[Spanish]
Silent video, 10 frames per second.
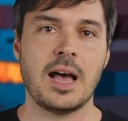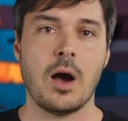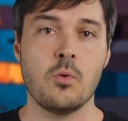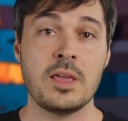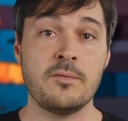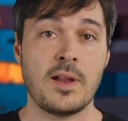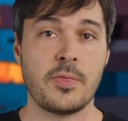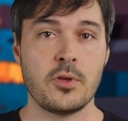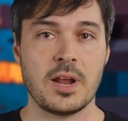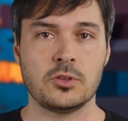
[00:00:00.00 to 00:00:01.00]
a una
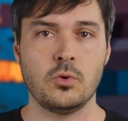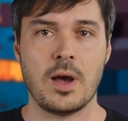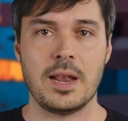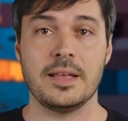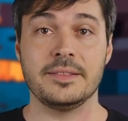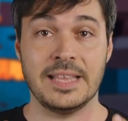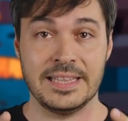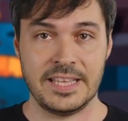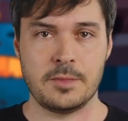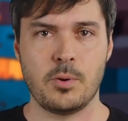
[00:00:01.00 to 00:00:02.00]
inflación actual
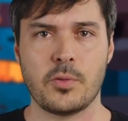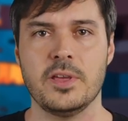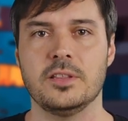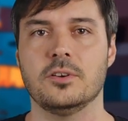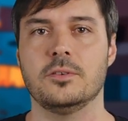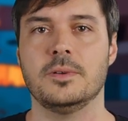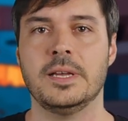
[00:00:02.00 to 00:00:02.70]
del 10%.